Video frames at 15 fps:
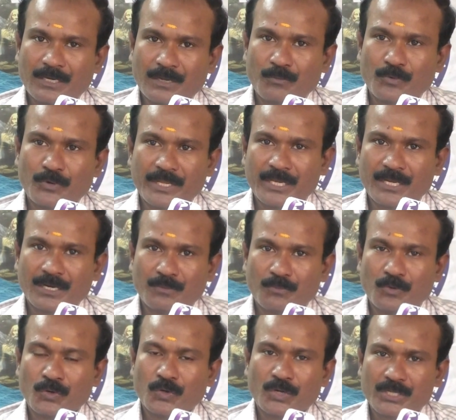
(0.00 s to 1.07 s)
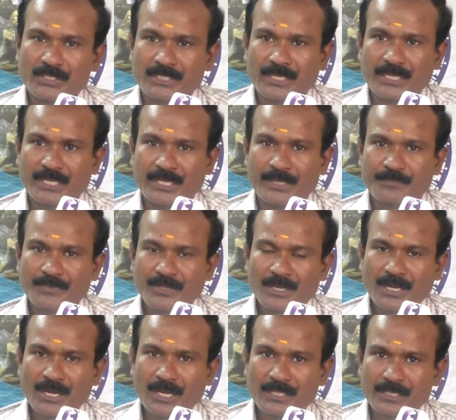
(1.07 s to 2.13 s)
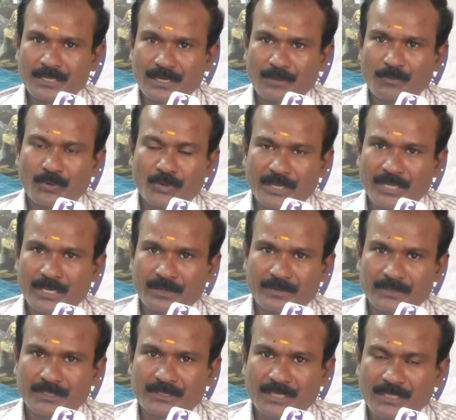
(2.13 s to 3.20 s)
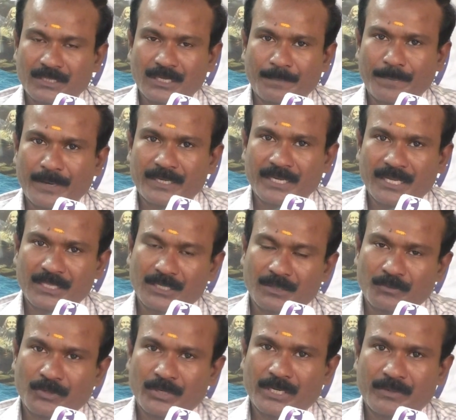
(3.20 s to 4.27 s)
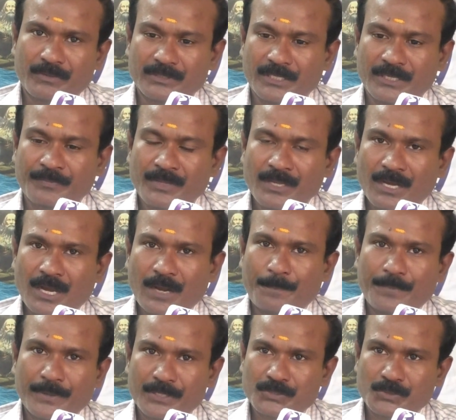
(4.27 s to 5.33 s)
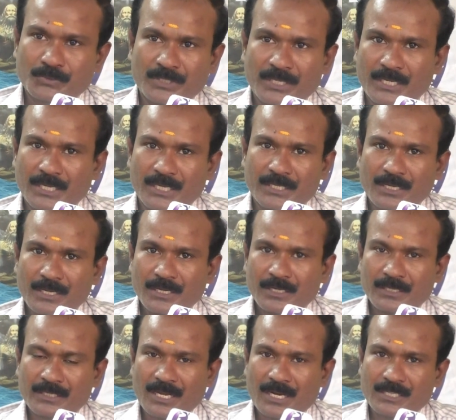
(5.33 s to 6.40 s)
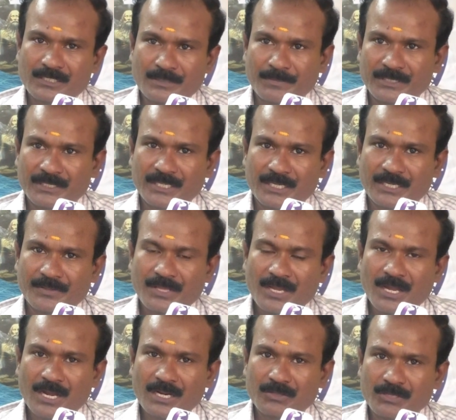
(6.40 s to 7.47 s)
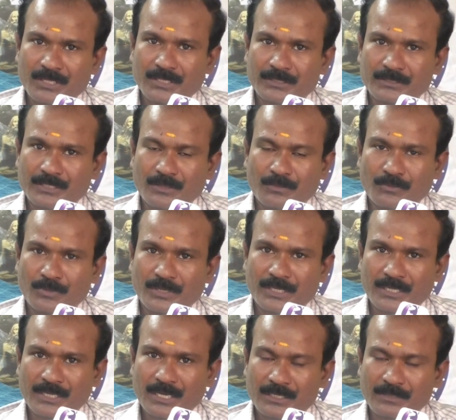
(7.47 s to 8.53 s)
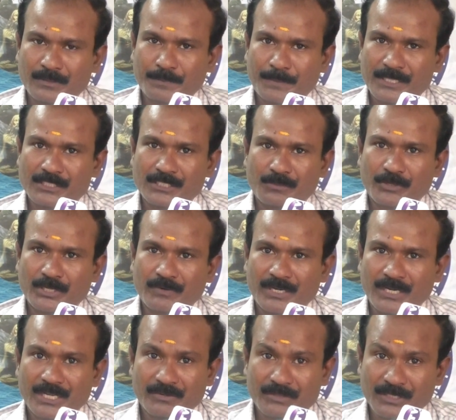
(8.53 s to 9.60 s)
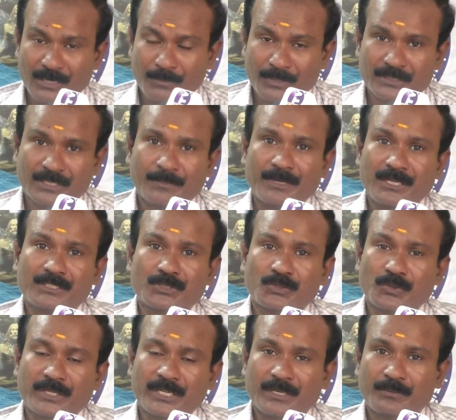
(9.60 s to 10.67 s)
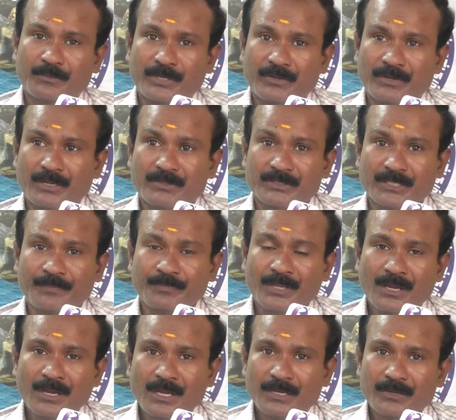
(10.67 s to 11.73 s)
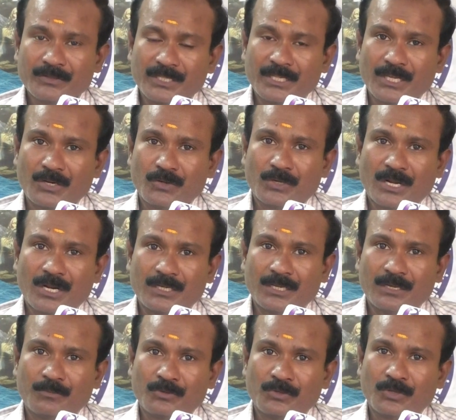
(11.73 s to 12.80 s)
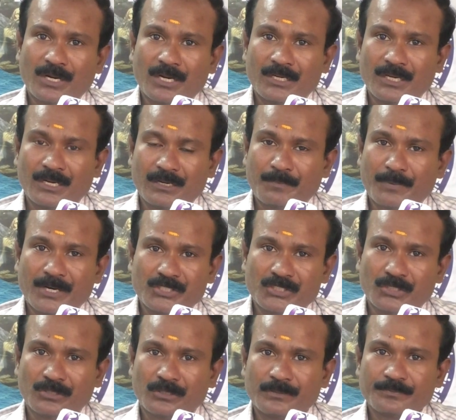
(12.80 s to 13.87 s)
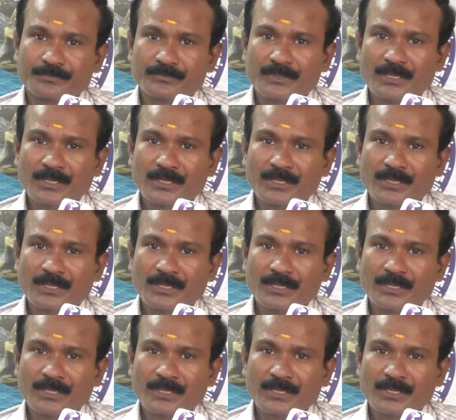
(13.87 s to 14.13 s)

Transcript: நம்மளுடைய முன்னோரும் சரி அது நம்மளுடைய வந்து தாத்தா பாட்டி அதுக்கு முன்னாடி வந்து அப்பர் சுந்தரர் ஞானசம்பந்தர் அல்லது திருமூலர் அது பதஞ்சலி முனிவரில் வந்து நம்ம தமிழகத்தை தோன்றிய முனிவரில் வந்து வந்து இரநூறு ஆண்டுகள் முந்நூறு ஆண்டுகள் நம்ம படிச்சிருக்கோம்